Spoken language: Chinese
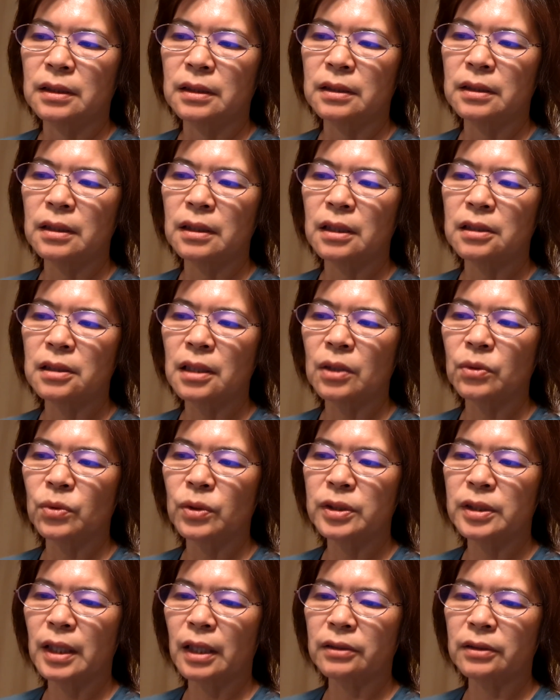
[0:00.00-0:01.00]
这也让
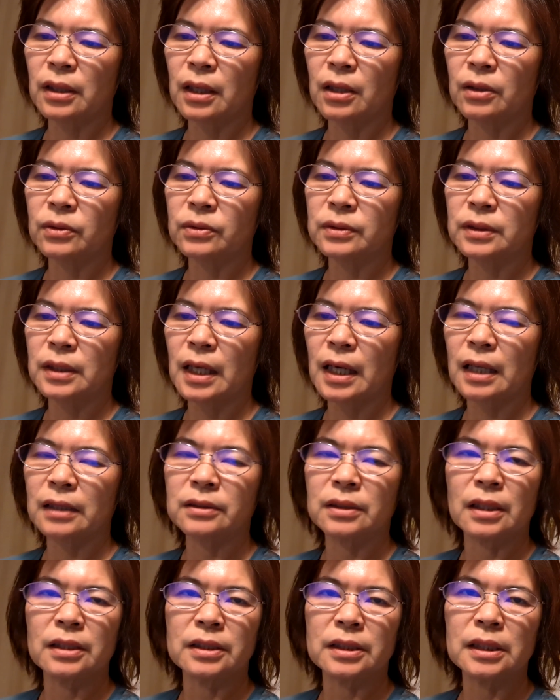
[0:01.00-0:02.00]
我想到他
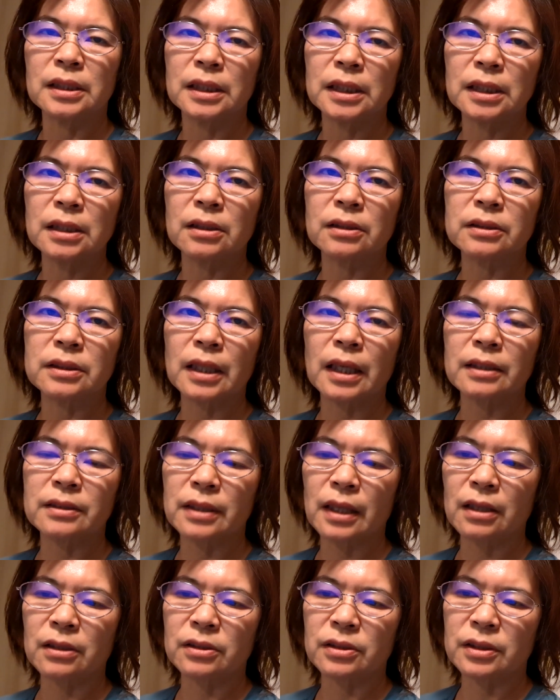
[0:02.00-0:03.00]
曾经一而再、
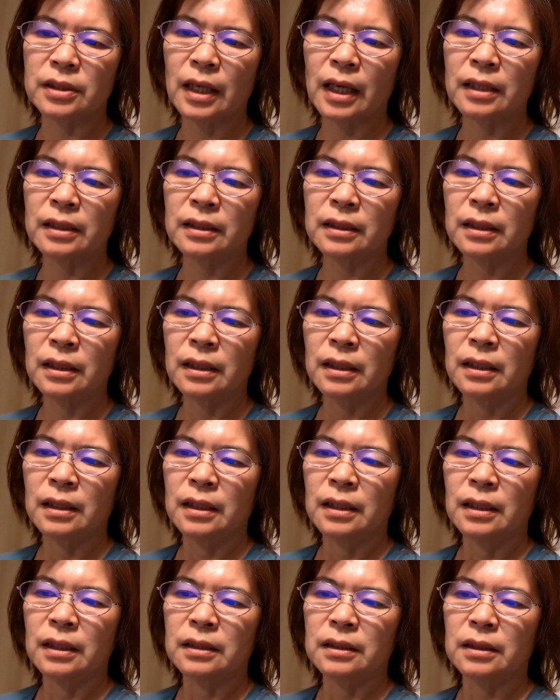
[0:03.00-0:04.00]
再而三
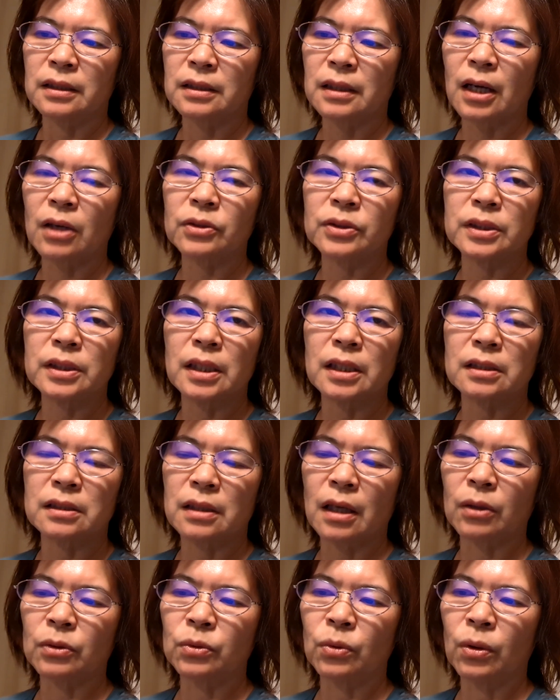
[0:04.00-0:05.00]
的告诫
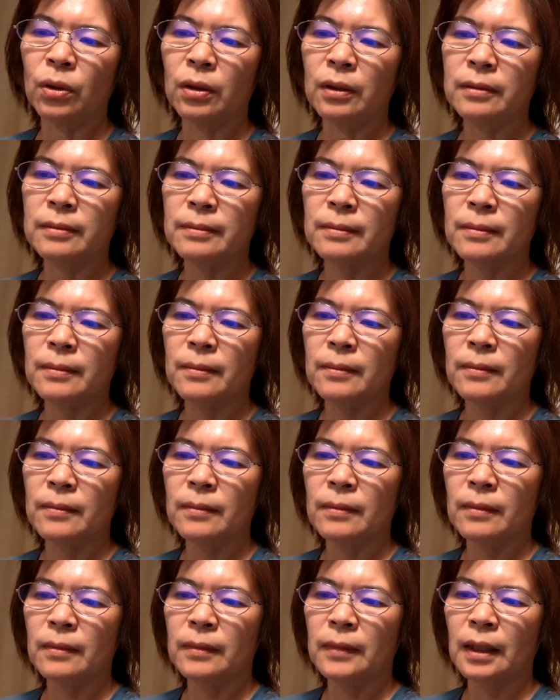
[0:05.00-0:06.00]
扫罗
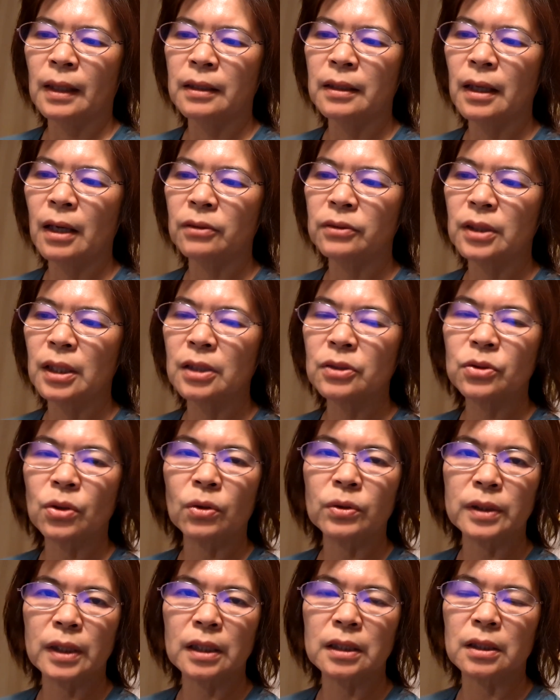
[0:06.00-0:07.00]
要听
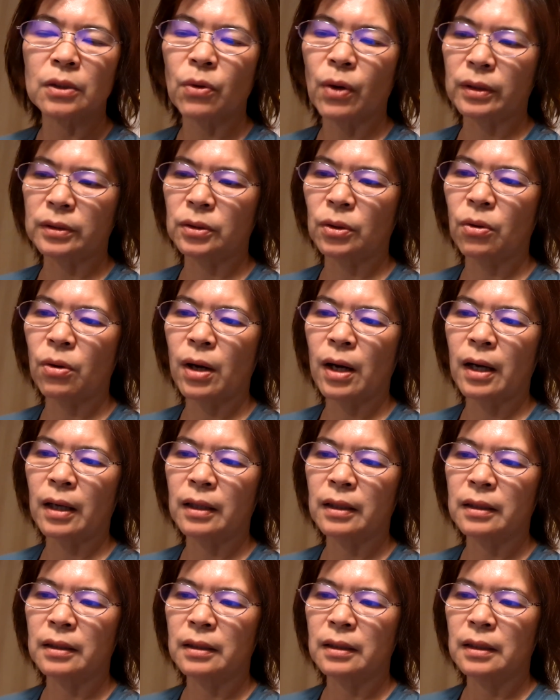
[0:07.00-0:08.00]
从耶和华的话，
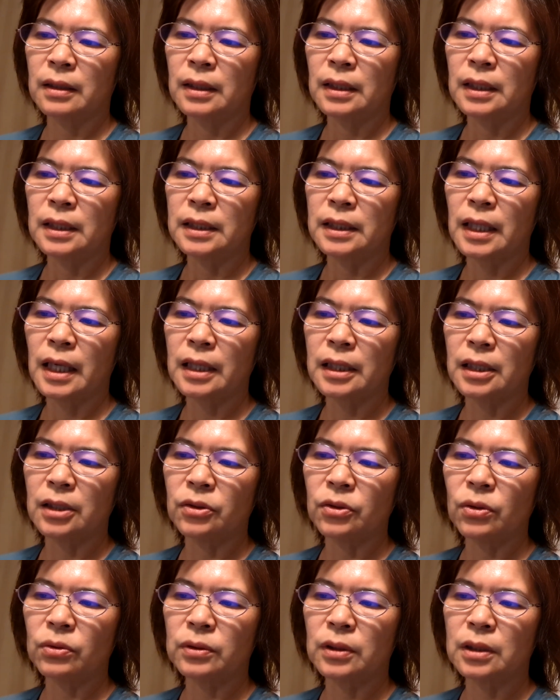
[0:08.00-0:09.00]
也引
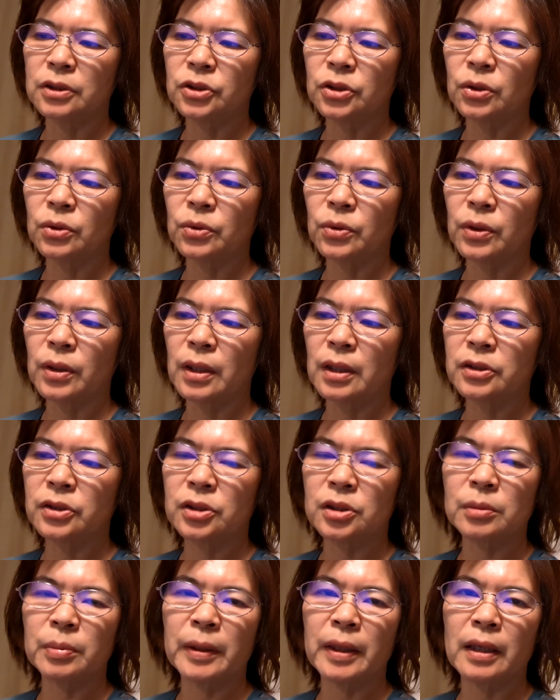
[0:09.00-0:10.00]
用了旧约
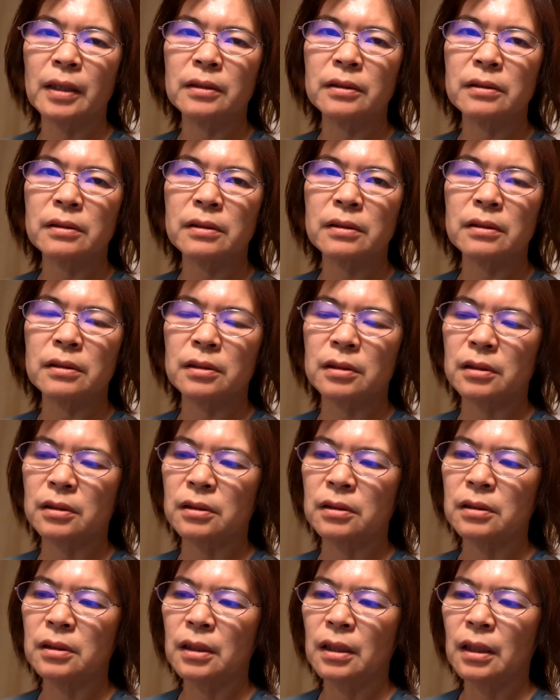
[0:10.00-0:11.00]
诗篇四十。